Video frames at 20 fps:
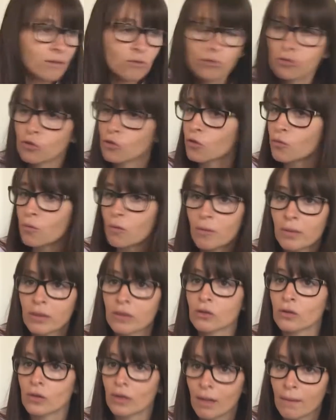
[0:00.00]
En todo
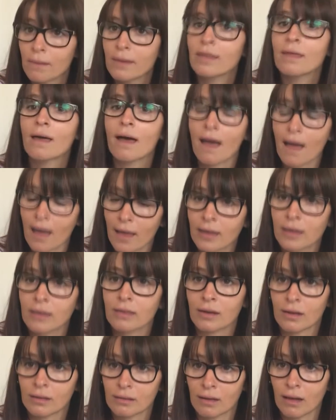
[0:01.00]
momento de la vida hay que
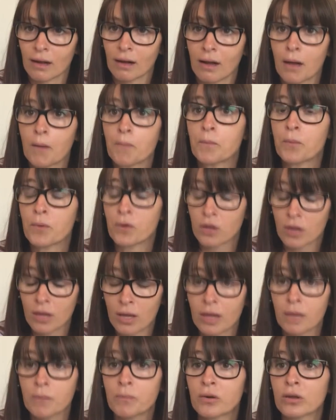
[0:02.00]
tratarla. ¿Por
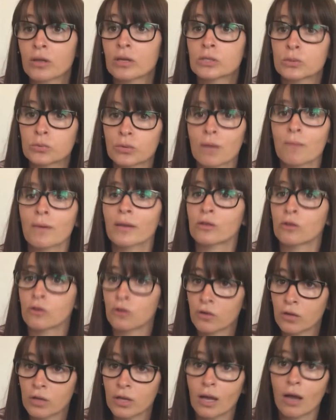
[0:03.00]
qué? Porque es una
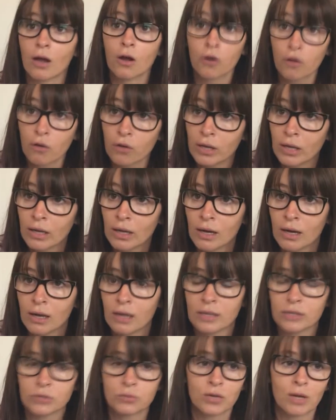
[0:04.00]
patología
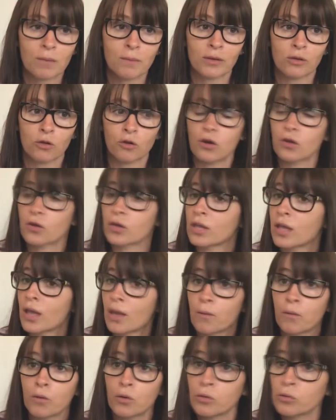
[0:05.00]
crónica, es una
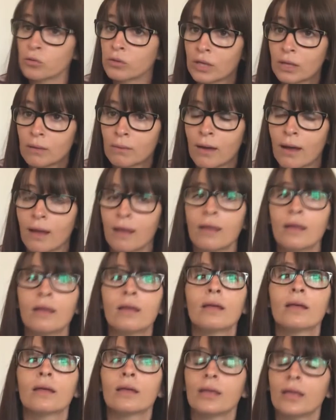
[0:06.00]
patología evolutiva
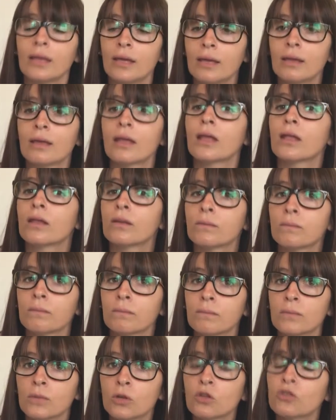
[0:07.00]
y
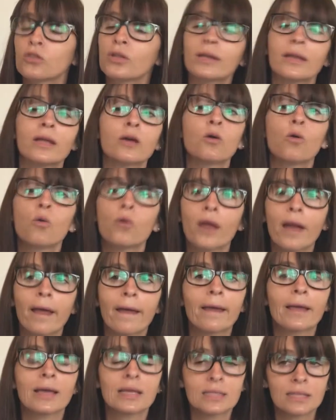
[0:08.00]
no tiene cura
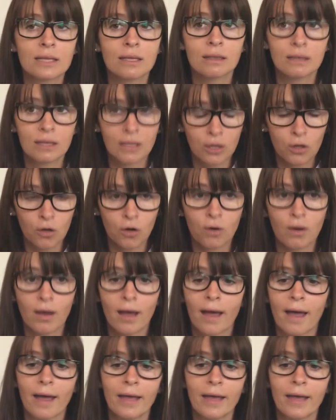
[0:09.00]
en qué sentido.